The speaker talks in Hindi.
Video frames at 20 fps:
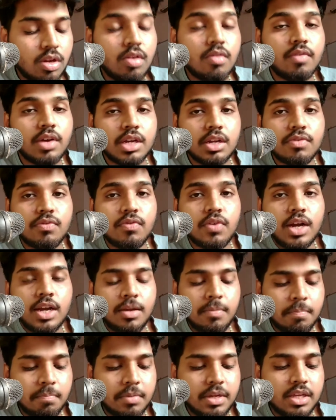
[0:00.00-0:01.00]
वेरीफाई
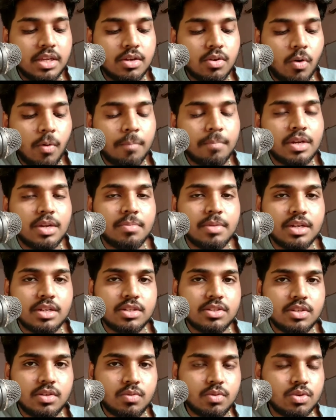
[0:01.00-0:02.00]
पी कॉम्प्लीमेंट
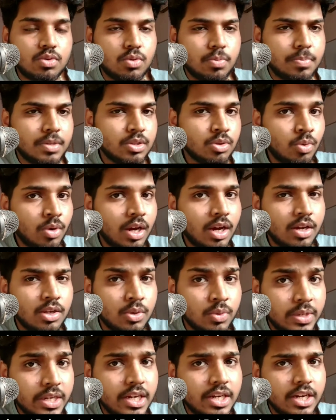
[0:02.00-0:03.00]
इज इक्वल्स टू पी थोड़ा
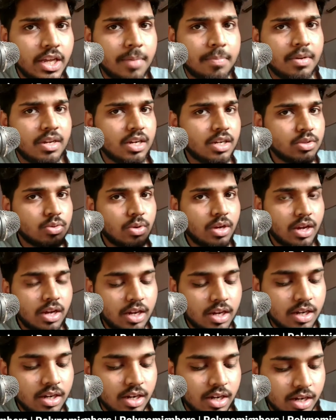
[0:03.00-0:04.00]
यूनिक टाइप लगा थोड़ा
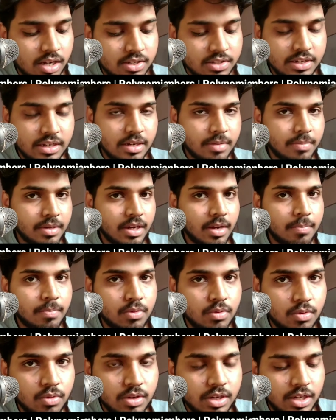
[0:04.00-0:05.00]
अलग लगा इसके लिए मैं आप
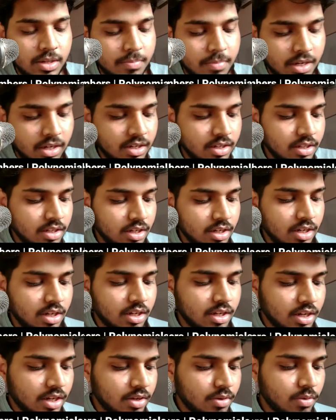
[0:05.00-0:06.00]
लोगों को टिक मार्क करने के लिए
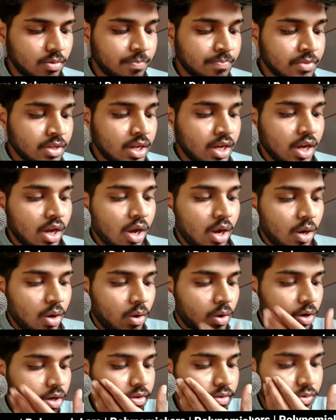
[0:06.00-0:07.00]
कह रहा हूँ
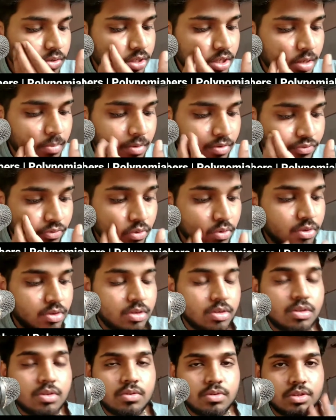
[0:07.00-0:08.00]
और क्वेश्चन नंबर फोर
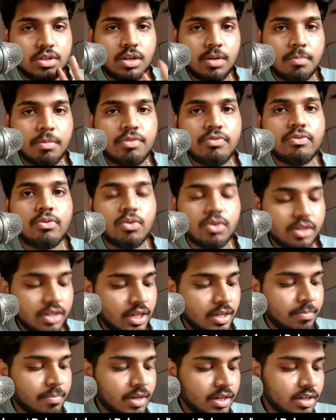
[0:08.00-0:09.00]
क्वेश्चन नंबर फोर
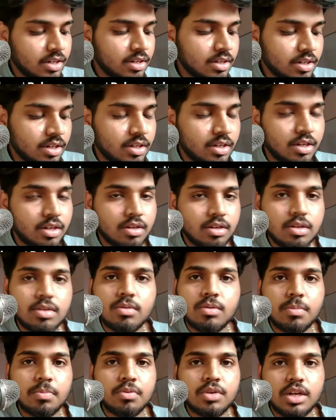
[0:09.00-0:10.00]
टिक मार्क कर लेना
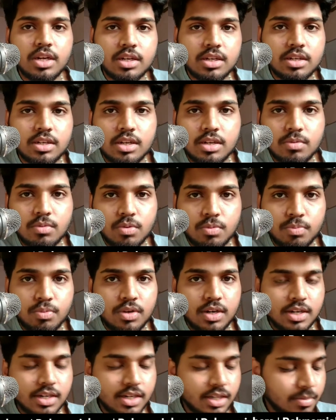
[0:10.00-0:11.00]
वो पूरा करना है वो
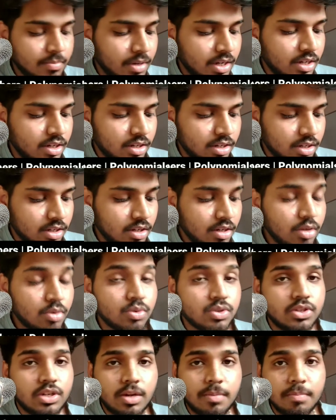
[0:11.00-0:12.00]
पूरा टिक मार्क कर लेना
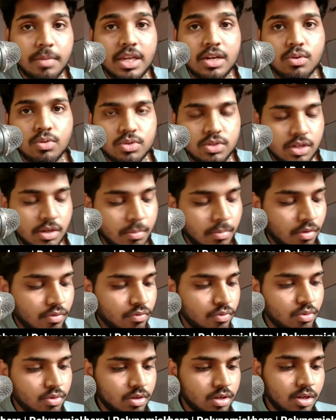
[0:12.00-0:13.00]
क्वेश्चन मेन क्वेश्चन नंबर
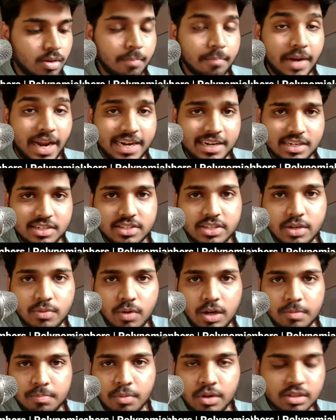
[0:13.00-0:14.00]
फोर प्रैक्टिस सेट
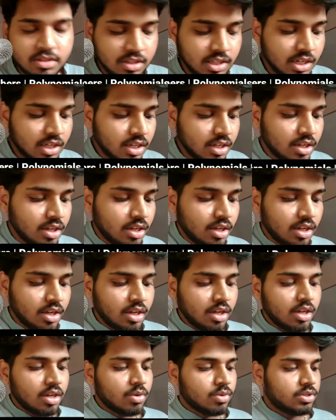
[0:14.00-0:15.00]
वन पॉइंट थ्री
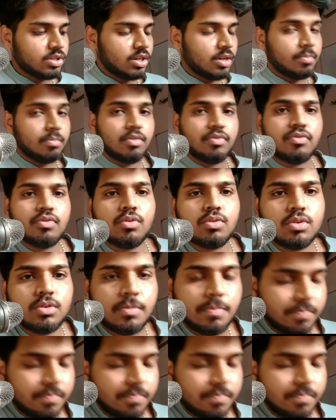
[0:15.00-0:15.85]
क्वेश्चन नंबर फोर